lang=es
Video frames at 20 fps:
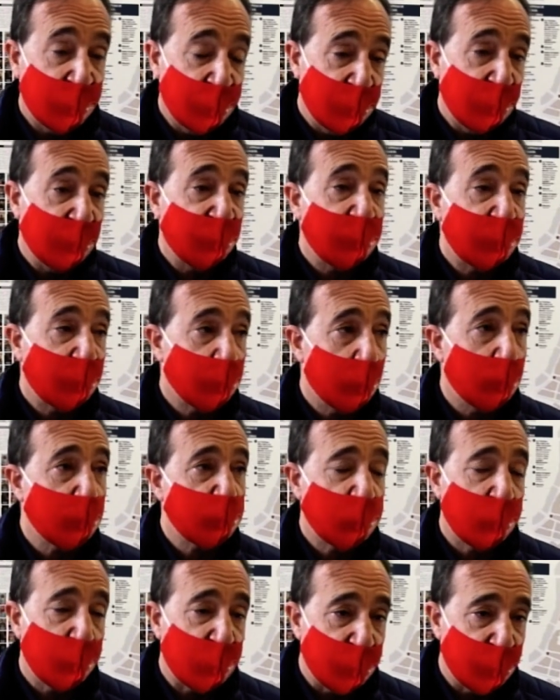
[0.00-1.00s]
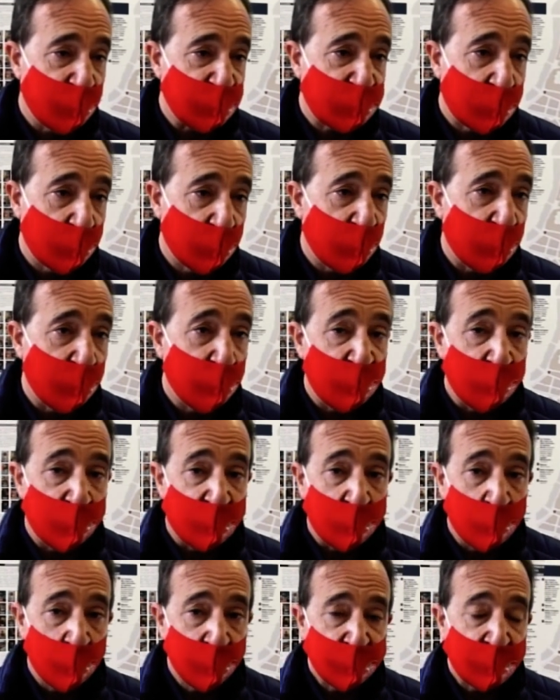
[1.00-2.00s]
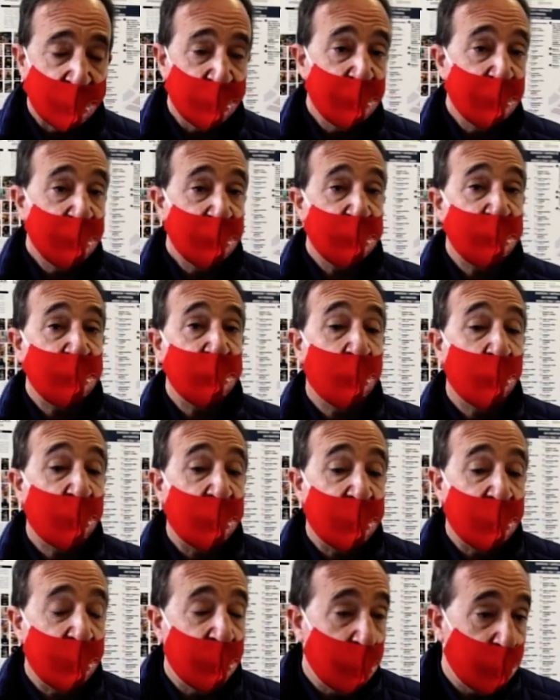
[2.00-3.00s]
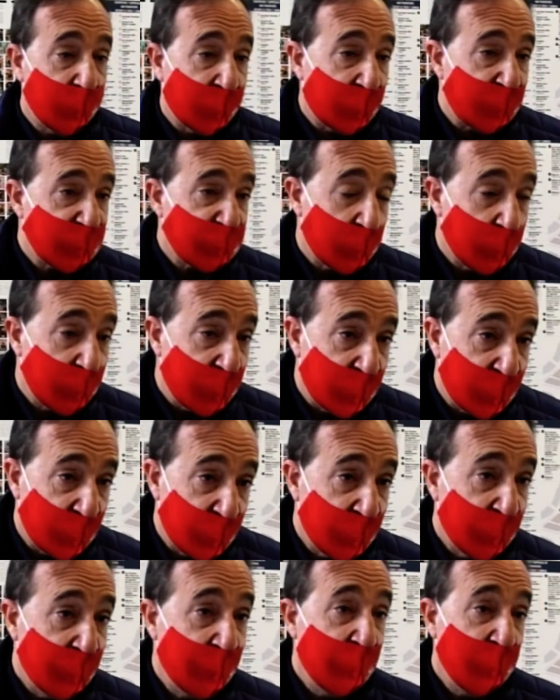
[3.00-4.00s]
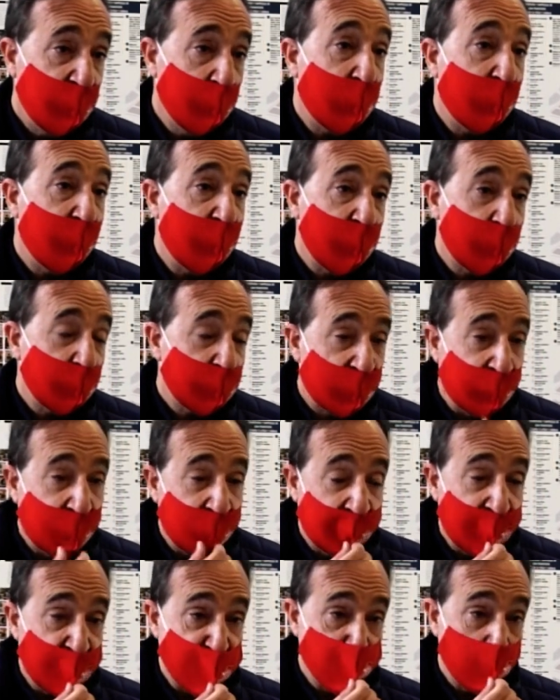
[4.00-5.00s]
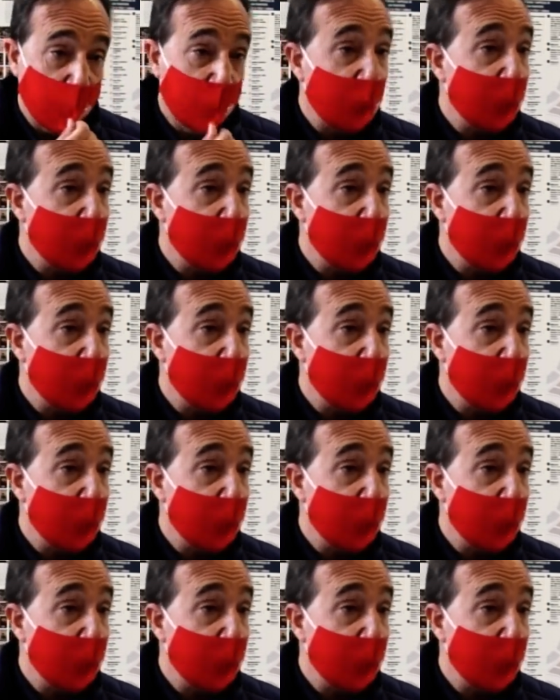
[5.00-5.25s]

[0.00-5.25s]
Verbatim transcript: Eh, ayer tuvimos una manifestación en Bilbao y ahora el viernes que viene va a haber otra a las 12 del